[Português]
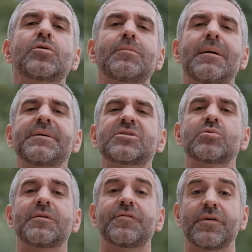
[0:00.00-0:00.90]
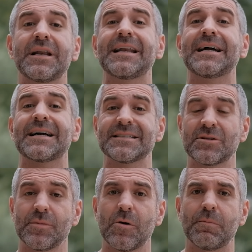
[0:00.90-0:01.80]
que uma pessoa foi lá na casa
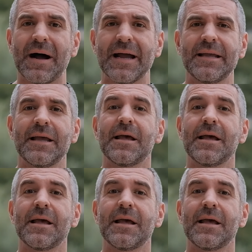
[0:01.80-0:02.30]
do meu pai